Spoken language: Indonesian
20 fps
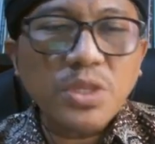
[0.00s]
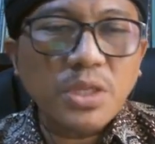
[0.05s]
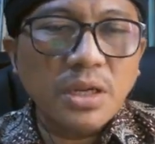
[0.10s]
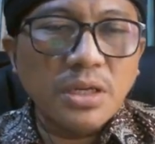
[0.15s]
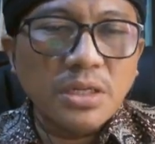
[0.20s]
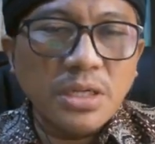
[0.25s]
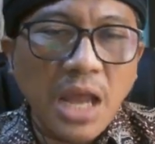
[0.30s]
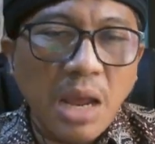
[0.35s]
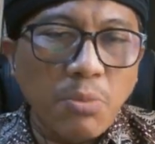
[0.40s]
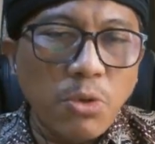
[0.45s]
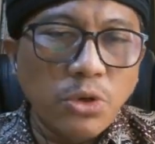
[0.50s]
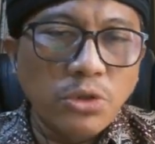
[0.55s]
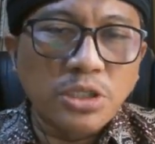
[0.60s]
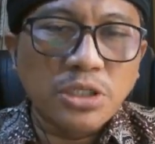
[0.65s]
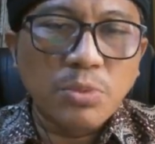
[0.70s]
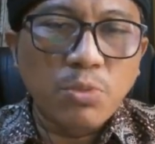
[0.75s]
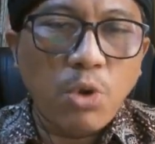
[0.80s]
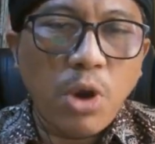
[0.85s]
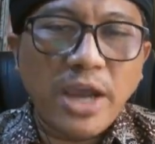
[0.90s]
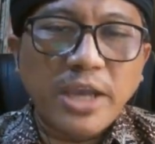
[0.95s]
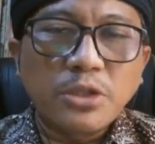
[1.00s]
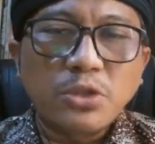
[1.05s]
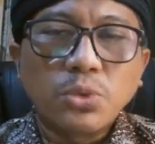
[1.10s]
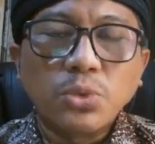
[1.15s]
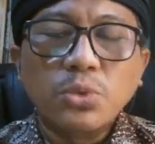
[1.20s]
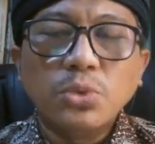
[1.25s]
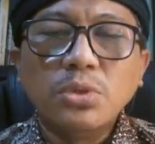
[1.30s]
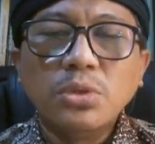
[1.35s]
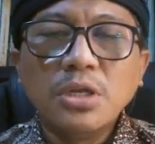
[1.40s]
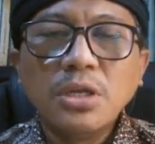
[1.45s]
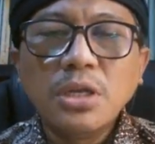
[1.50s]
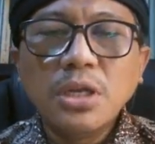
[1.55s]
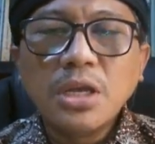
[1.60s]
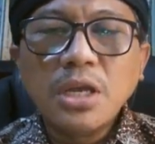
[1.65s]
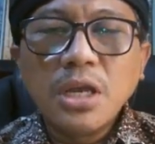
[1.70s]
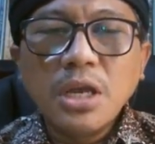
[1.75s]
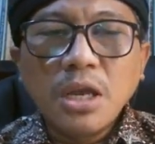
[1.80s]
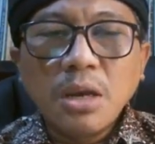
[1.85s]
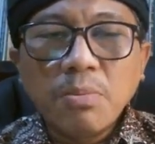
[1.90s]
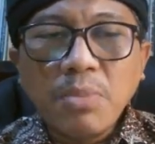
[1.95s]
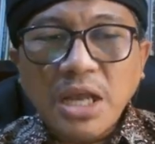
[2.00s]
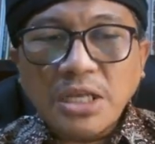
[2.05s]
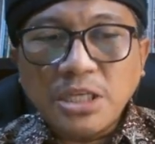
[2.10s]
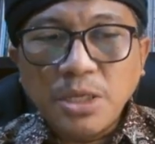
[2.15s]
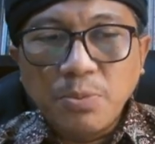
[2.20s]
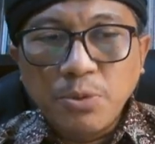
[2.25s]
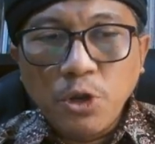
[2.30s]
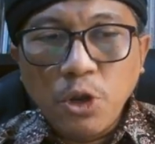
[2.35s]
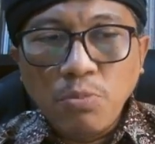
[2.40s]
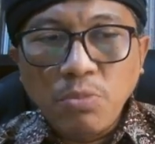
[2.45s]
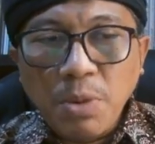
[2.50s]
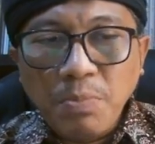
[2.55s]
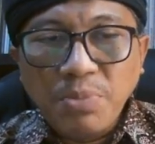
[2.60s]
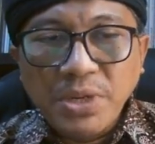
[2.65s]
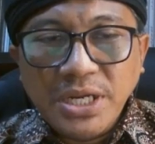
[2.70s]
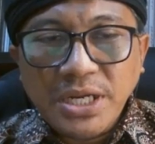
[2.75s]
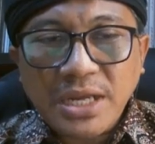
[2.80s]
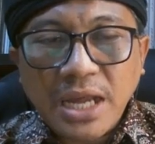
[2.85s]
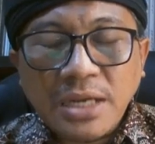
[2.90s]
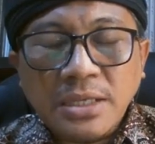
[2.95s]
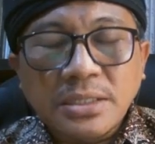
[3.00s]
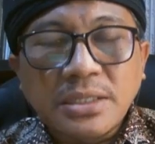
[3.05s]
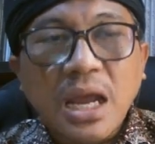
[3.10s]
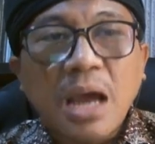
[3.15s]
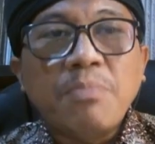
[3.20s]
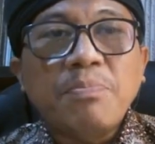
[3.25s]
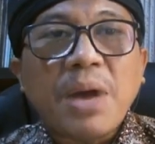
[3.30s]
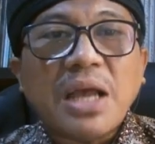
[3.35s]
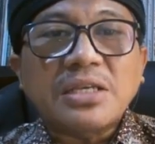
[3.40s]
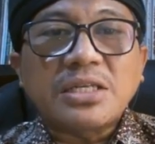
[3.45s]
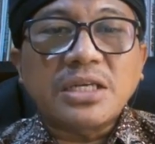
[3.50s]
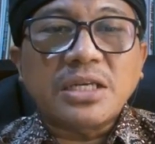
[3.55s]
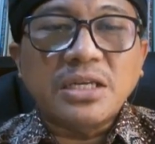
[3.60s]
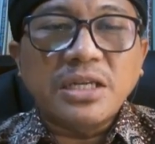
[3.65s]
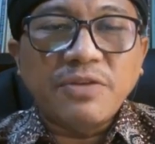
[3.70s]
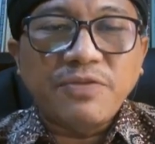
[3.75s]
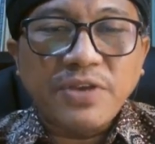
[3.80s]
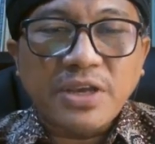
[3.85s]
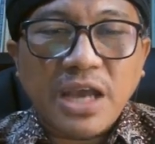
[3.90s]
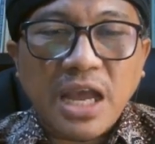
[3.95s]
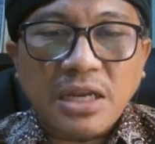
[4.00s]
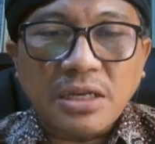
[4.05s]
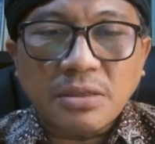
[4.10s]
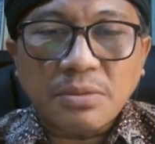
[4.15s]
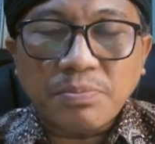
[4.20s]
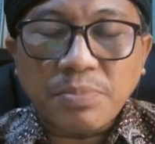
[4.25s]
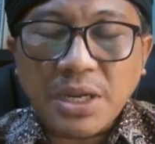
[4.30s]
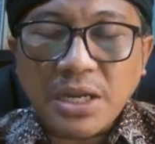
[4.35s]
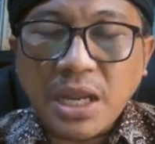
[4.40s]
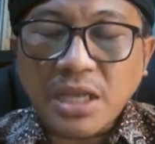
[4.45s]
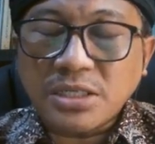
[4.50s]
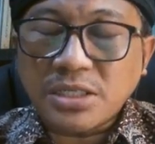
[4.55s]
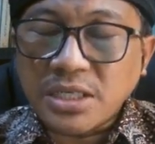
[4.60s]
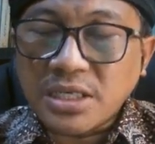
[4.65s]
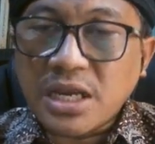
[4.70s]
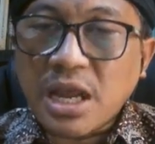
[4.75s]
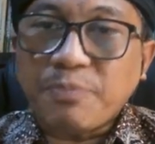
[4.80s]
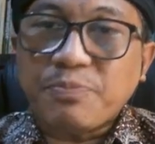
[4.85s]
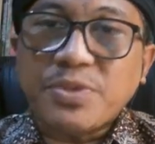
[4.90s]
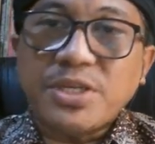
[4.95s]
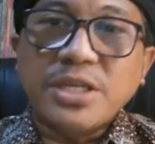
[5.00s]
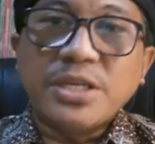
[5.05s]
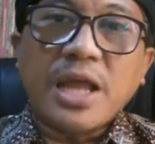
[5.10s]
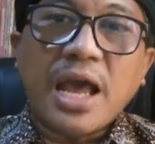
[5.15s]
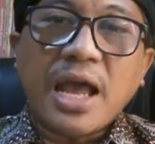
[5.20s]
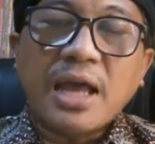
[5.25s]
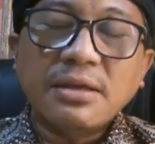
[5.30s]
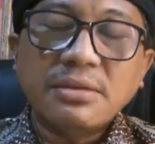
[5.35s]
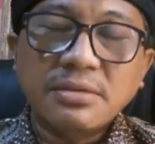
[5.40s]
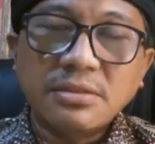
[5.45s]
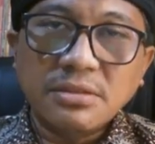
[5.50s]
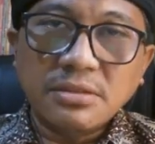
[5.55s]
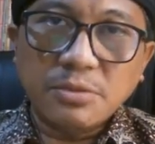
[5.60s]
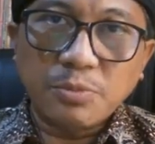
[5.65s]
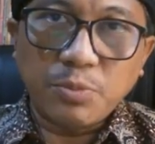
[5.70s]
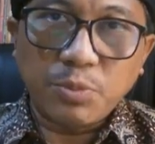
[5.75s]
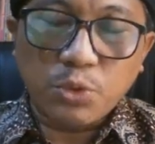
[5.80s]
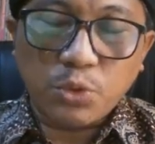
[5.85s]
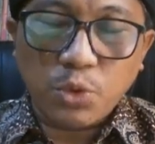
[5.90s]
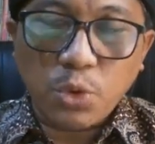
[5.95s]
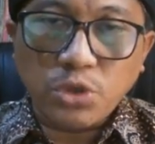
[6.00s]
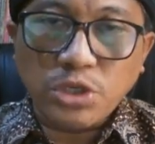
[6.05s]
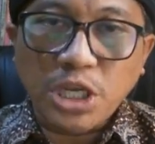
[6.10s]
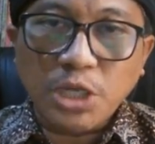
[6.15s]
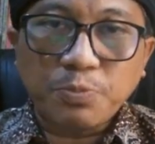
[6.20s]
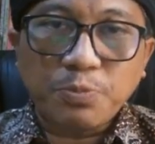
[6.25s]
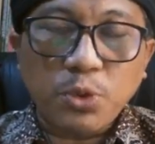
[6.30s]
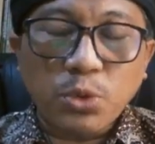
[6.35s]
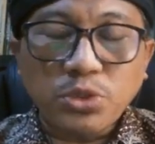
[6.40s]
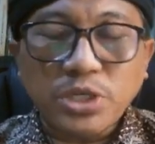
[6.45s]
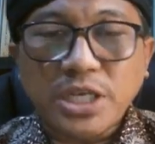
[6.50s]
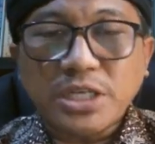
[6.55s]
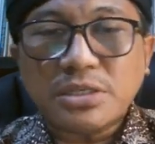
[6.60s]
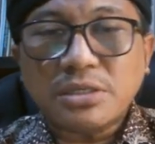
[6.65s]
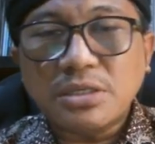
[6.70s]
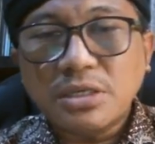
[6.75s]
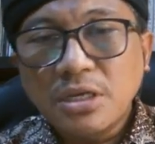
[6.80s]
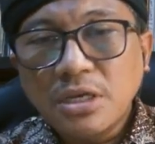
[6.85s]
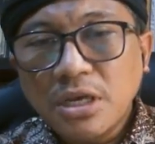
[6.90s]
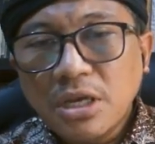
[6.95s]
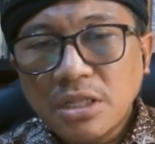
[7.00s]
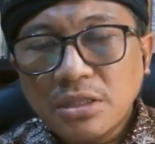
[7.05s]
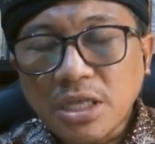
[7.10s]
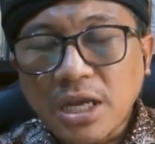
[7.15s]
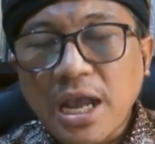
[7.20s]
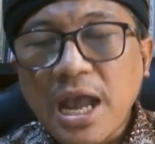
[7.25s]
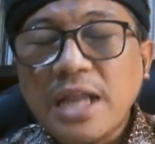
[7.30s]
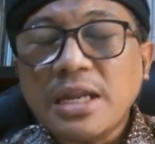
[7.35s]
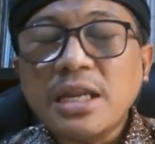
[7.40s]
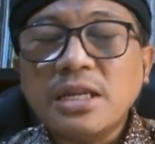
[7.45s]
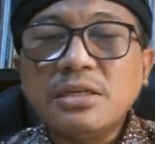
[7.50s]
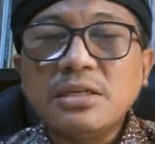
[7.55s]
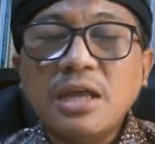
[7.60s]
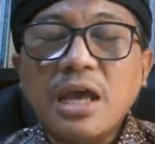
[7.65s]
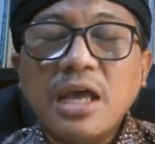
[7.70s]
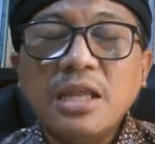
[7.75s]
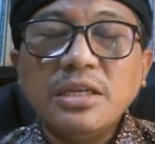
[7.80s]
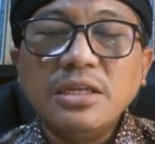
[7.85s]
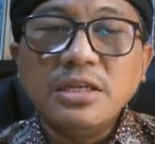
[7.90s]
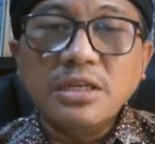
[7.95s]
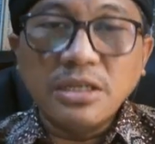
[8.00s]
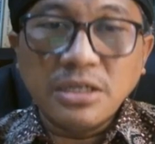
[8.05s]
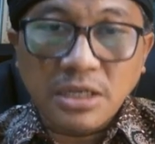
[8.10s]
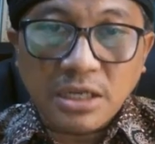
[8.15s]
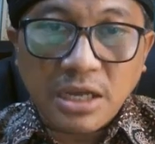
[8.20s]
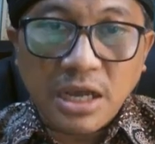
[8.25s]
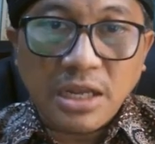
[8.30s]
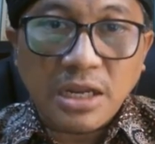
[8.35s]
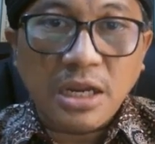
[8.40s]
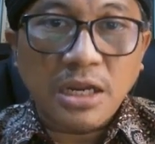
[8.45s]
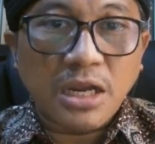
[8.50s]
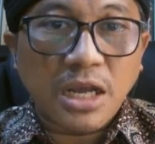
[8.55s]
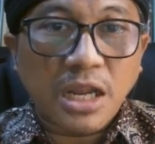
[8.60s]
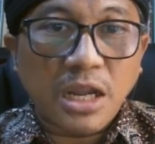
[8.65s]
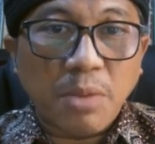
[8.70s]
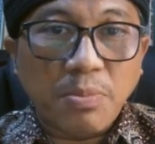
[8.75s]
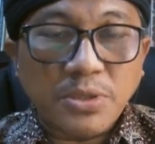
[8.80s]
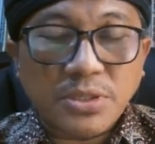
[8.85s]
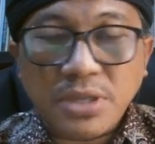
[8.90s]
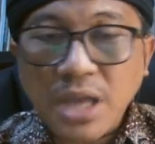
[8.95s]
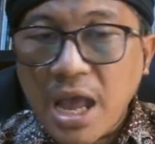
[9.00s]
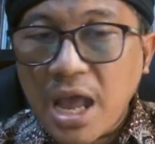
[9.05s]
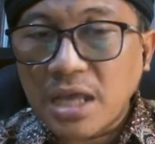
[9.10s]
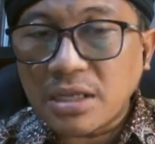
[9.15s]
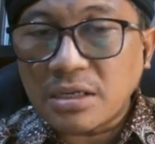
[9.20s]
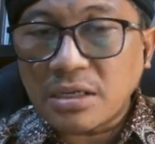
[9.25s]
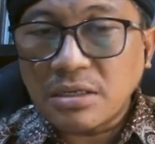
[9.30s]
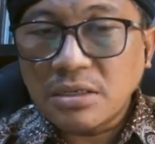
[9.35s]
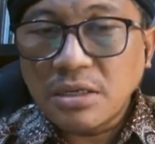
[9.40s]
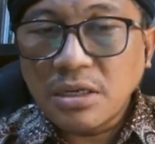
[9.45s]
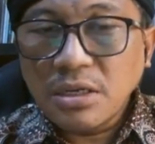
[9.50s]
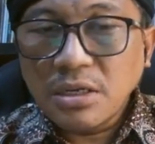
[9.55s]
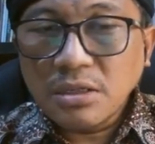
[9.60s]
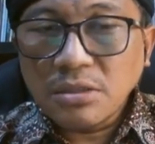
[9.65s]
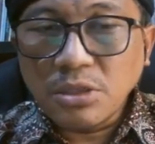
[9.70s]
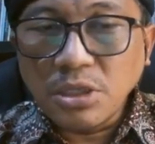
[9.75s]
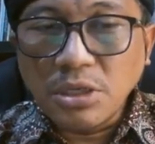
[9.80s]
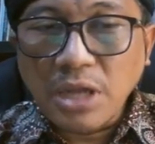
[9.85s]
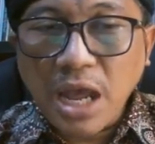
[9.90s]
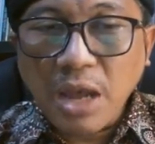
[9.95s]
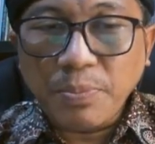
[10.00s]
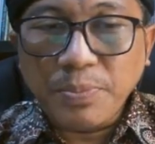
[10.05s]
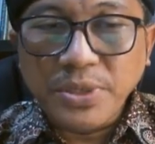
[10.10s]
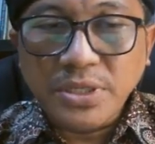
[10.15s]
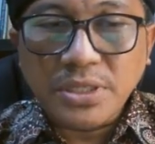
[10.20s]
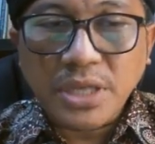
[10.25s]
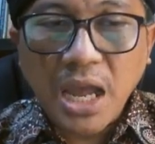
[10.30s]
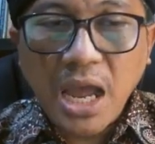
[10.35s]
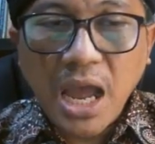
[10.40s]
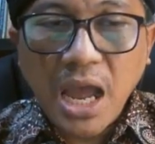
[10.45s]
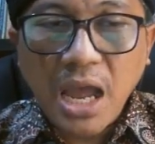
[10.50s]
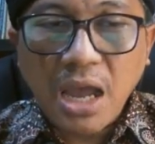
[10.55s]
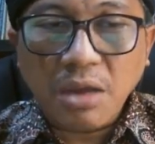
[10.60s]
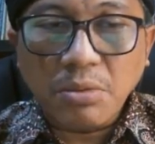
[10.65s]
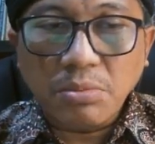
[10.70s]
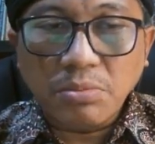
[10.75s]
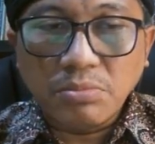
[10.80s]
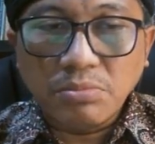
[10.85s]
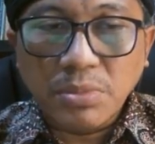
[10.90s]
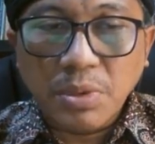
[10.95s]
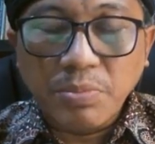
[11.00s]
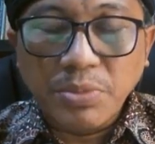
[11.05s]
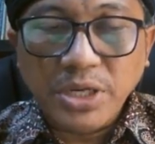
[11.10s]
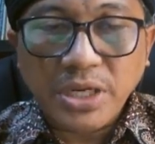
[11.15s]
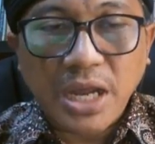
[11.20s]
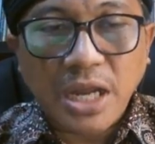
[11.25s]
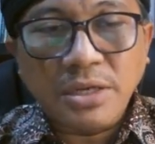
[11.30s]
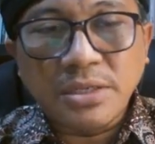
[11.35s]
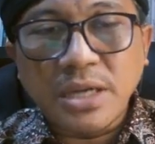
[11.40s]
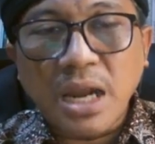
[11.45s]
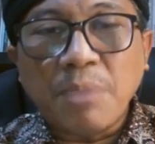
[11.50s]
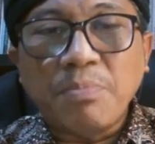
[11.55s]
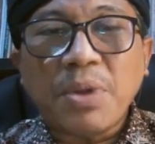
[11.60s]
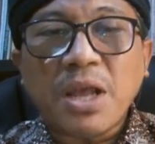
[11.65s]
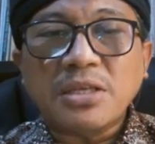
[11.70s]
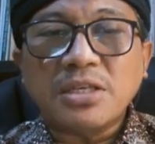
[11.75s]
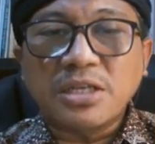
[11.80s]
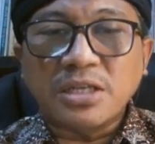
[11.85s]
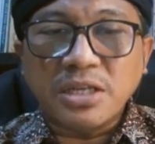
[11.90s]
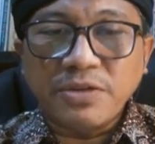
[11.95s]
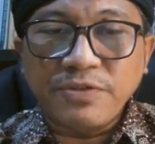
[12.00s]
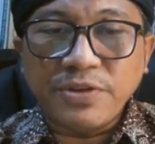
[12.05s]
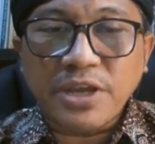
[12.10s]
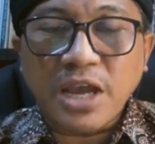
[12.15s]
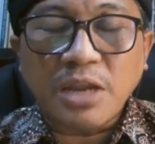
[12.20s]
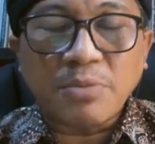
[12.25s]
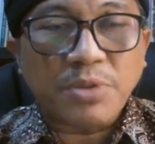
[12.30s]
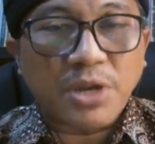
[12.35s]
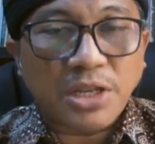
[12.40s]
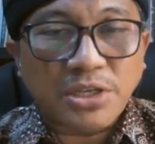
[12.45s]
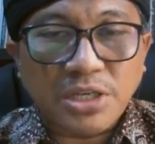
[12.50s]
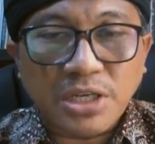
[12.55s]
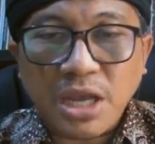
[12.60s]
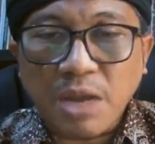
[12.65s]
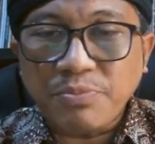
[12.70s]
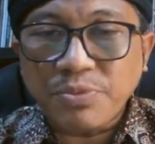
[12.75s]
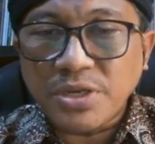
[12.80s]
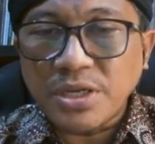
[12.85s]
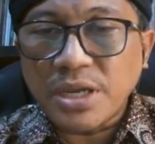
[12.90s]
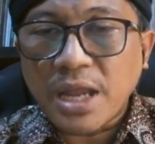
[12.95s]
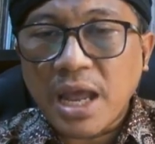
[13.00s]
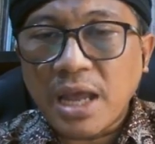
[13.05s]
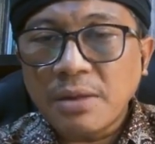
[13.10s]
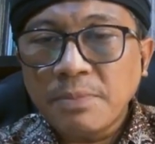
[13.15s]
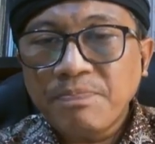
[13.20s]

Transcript: Namun semua itu masih belum memberikan dampak signifikan pada sikap Cina. Proses-proses tekanan dari negara-negara besar tidak bisa memberikan dampak signifikan pada sikap Cina.